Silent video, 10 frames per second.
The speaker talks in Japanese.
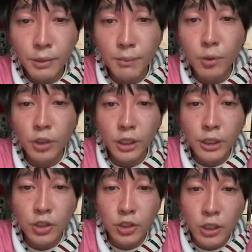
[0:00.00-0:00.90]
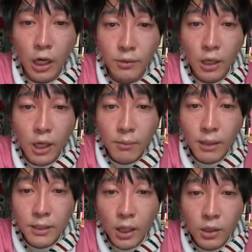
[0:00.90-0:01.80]
貧乏人脱出したらあれの。
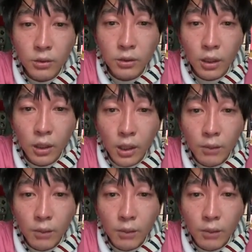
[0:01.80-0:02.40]
まさかの、うん。